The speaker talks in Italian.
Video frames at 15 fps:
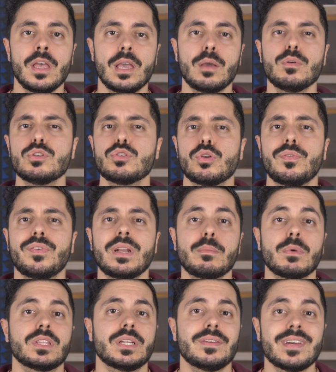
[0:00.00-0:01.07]
E questo lo
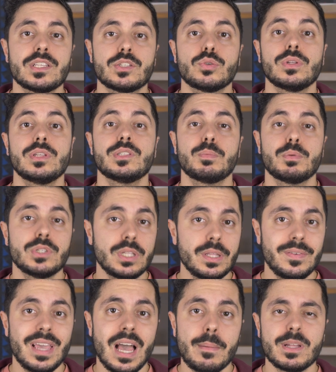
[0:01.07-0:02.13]
faremo attraverso dei
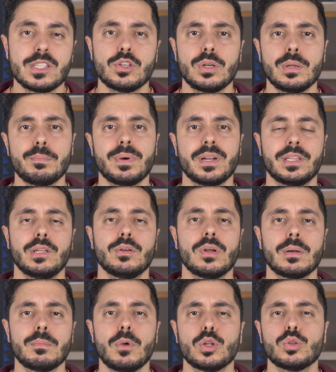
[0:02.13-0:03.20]
dispositivi Amazon, in
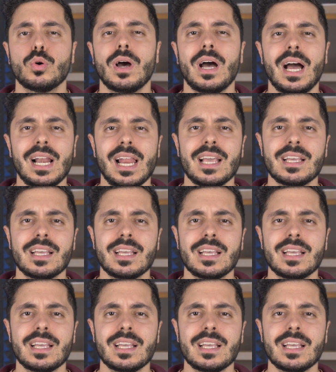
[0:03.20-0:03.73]
particolar modo